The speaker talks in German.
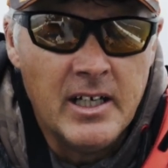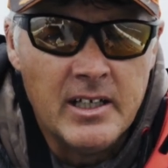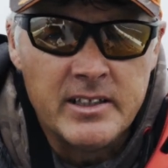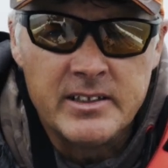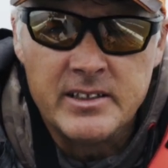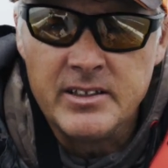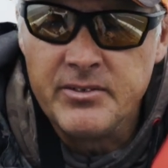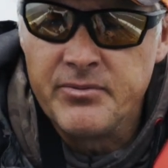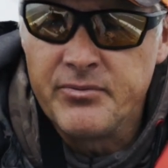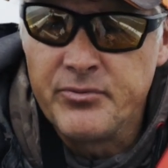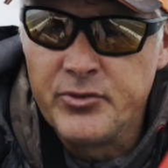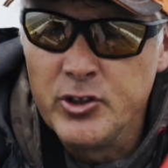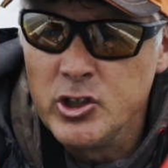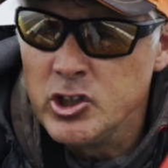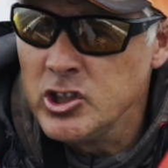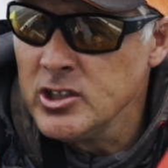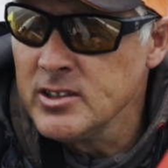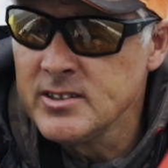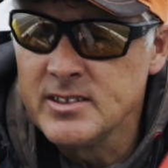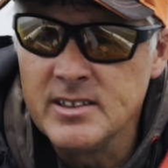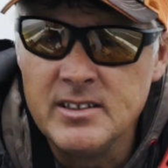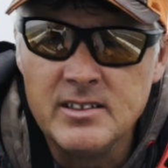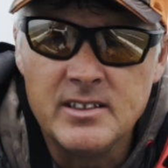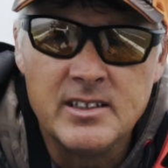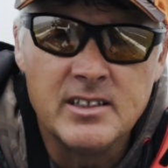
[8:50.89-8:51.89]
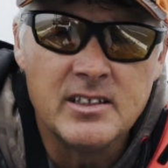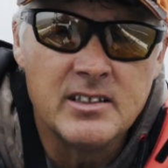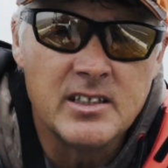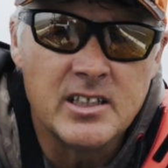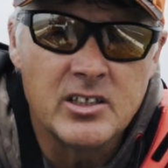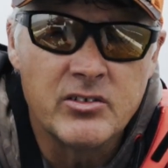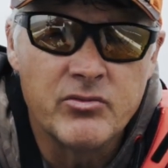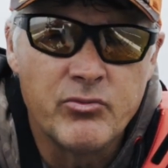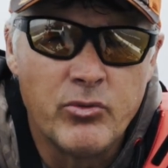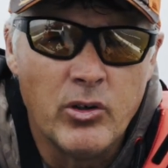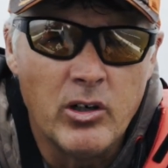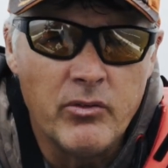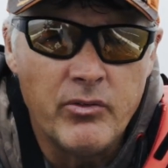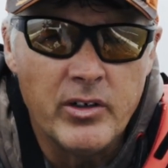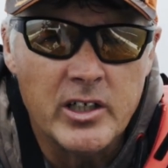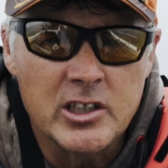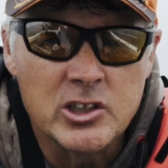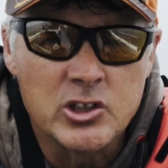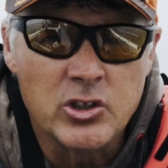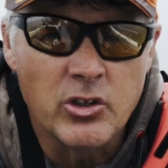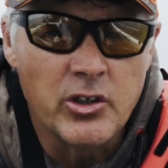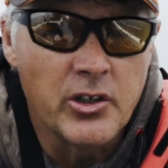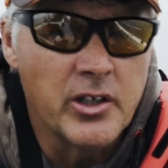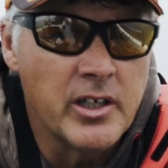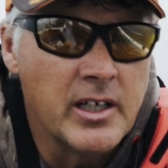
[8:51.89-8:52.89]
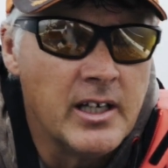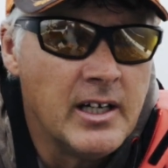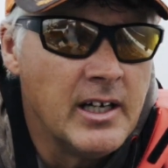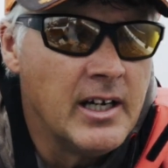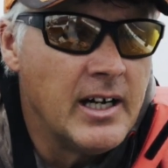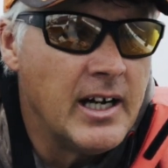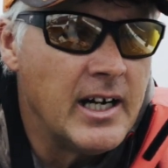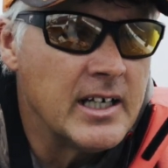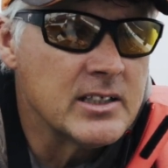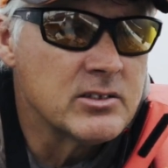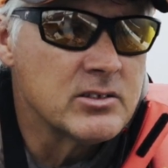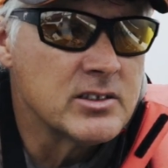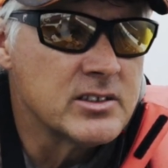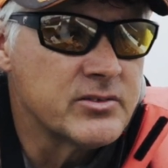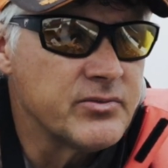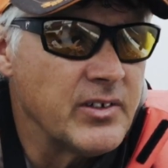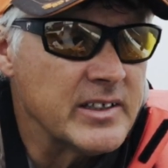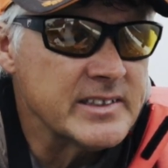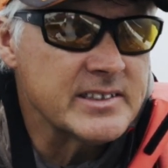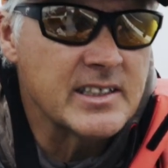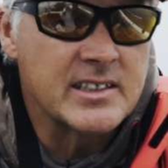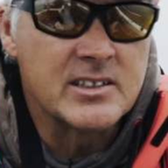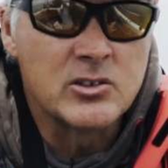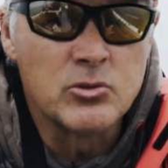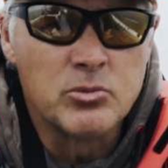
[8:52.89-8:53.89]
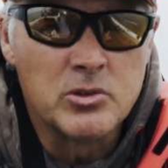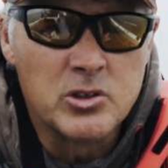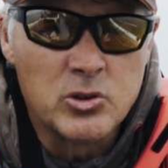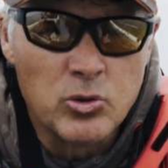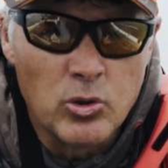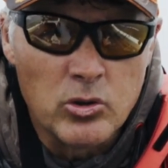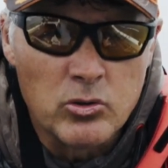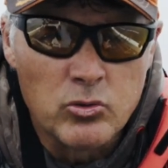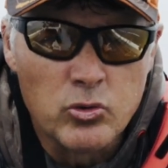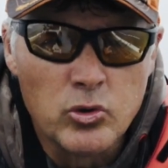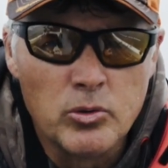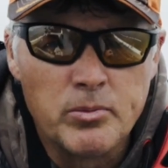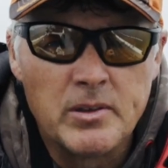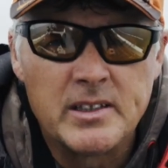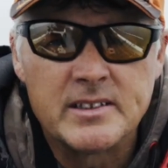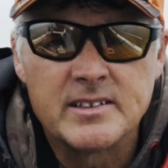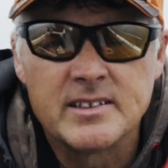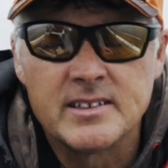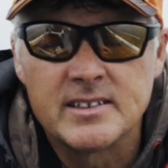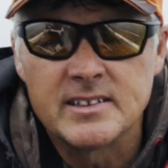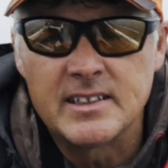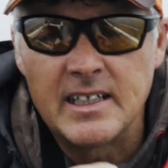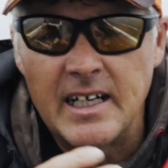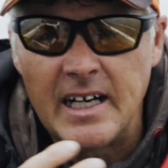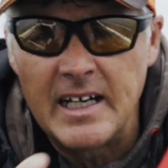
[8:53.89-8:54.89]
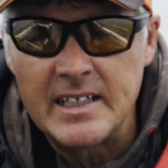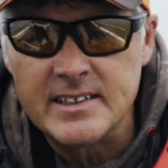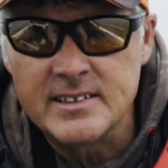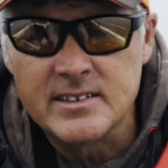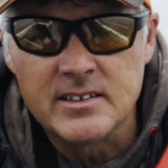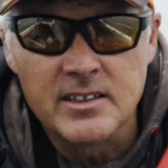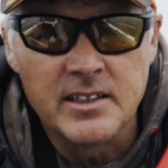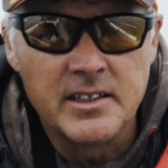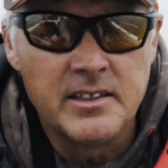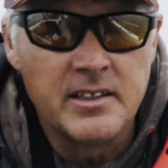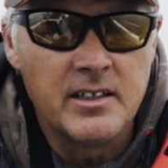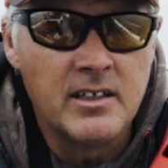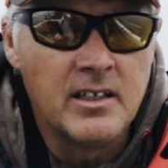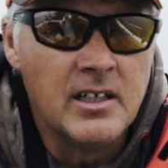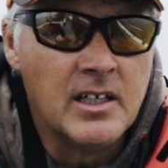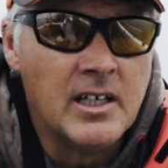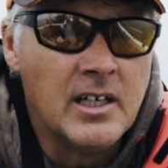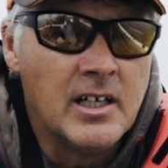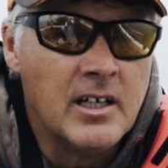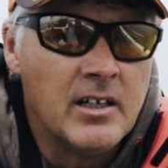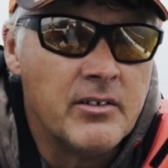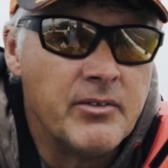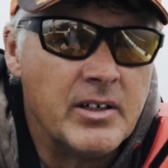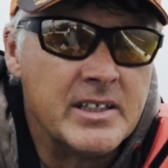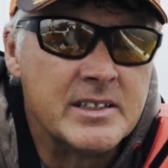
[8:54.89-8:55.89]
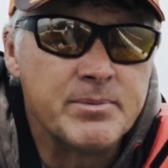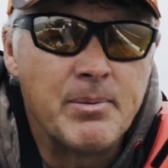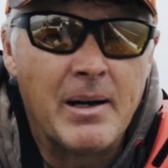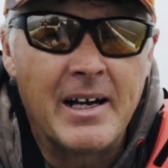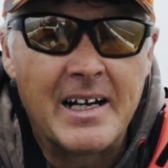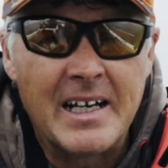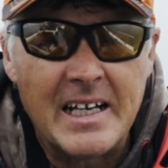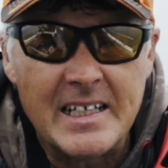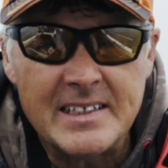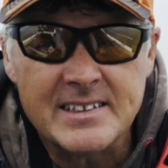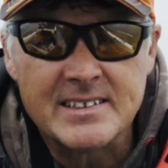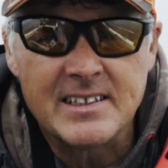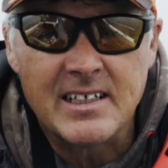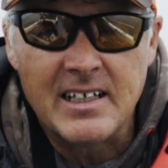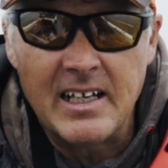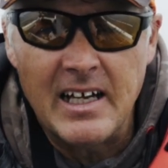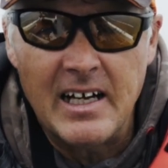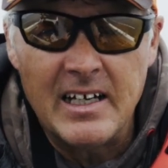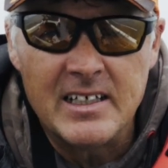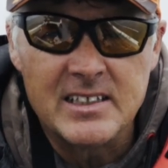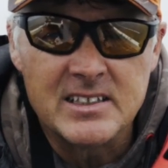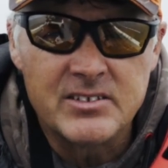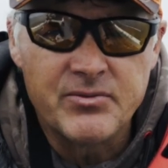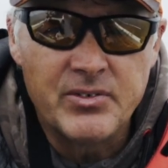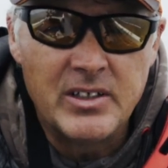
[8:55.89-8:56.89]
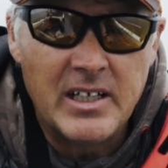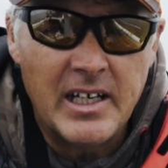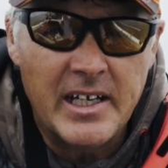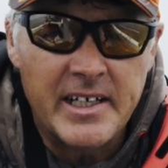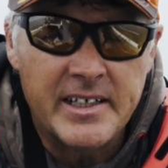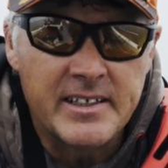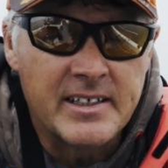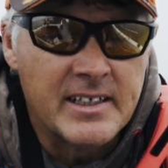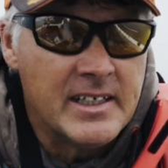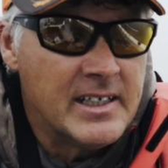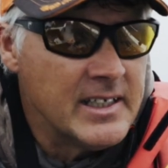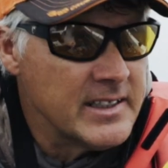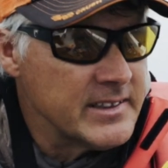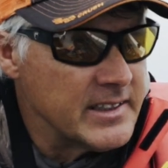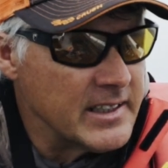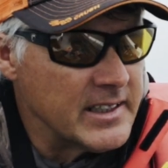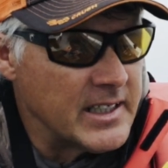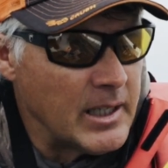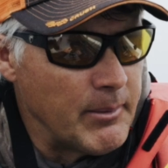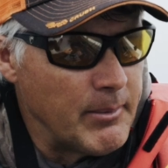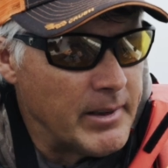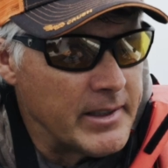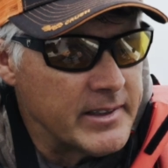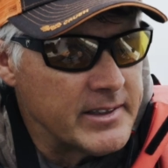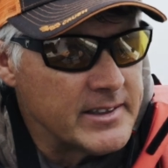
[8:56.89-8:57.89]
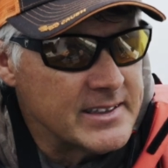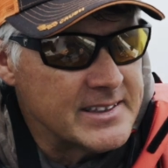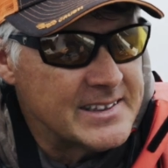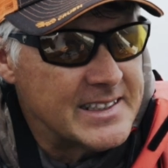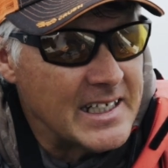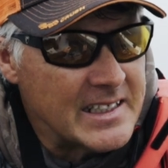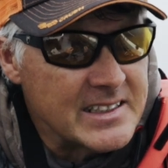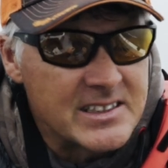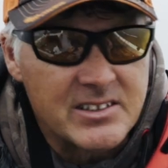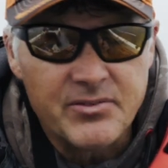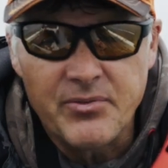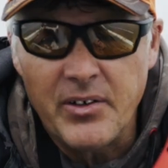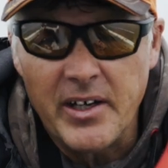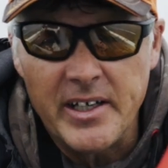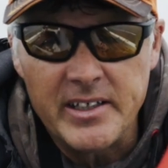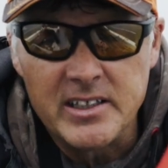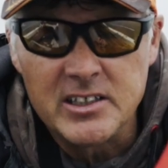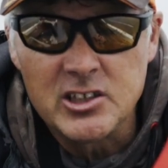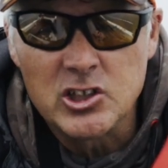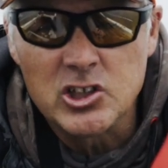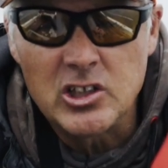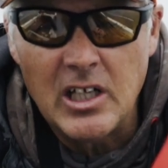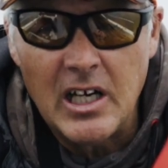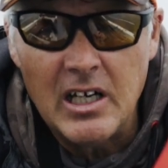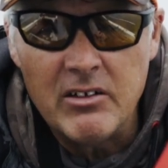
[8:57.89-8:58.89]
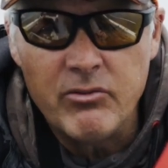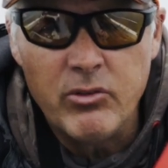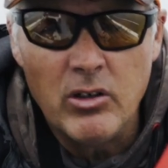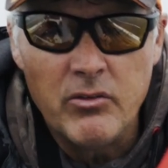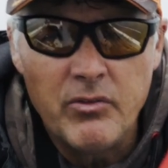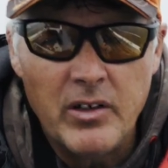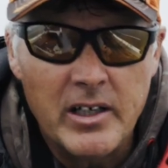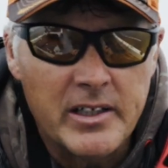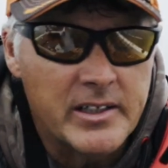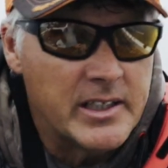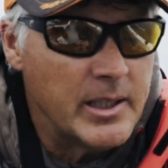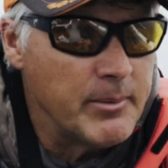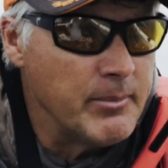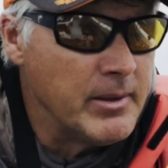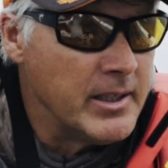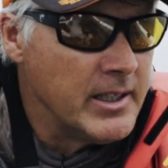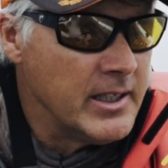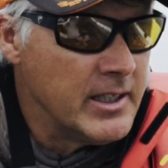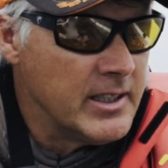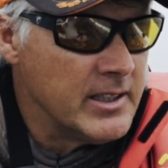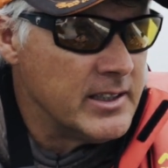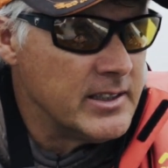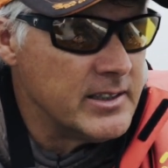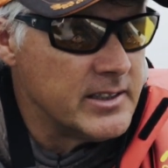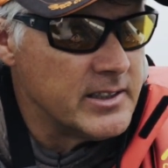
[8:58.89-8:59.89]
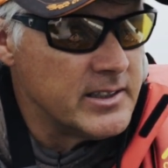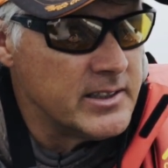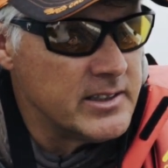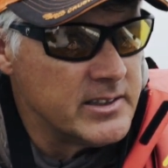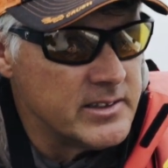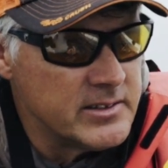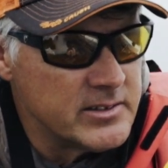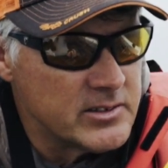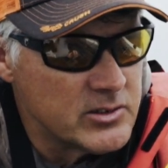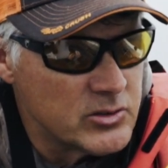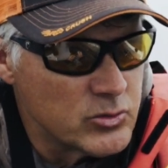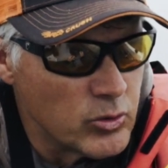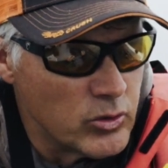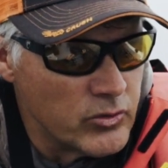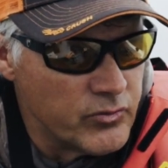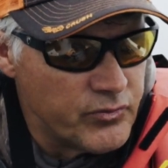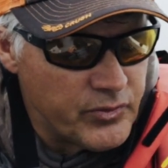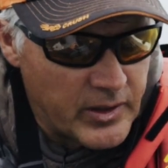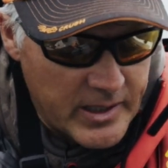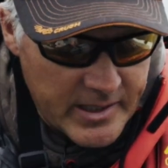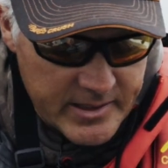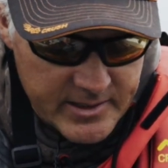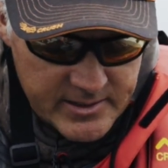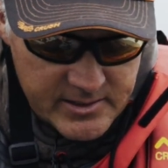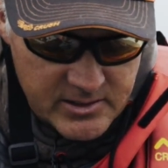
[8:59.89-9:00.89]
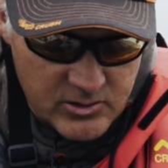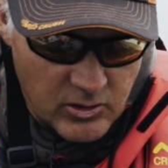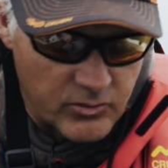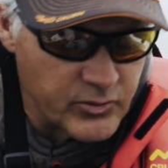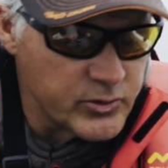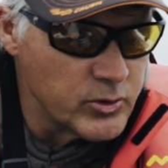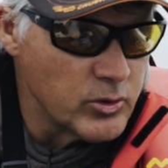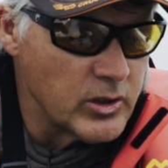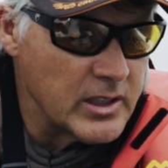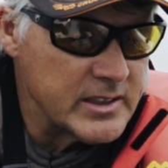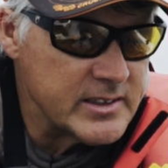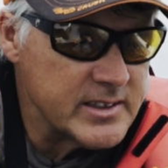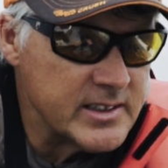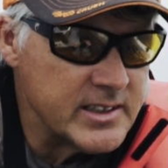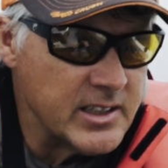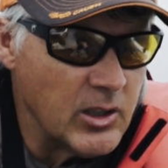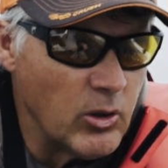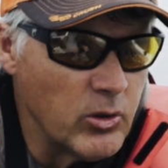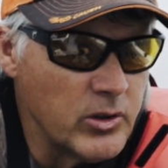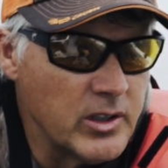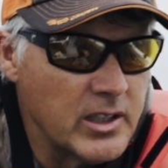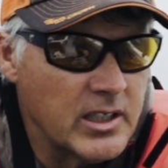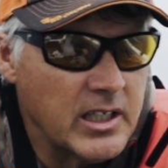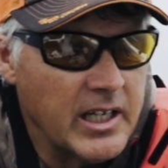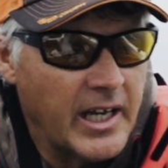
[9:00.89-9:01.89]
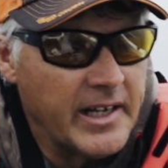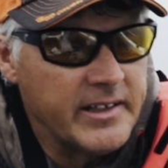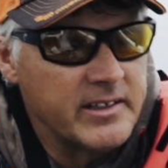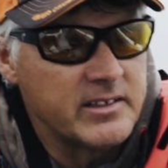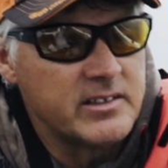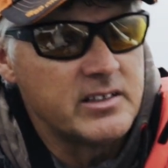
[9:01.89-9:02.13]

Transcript: Die Fische sind hier nicht vorfachscheu, also das Wasser ist sowieso trüb, es ist Gras drin. Wenn es mal glasklar ist vielleicht, dann kann man ein ganz feines Stahlvorfach nehmen. Äh, in so Fällen ist es oft so, dass ich ja auch eine kleine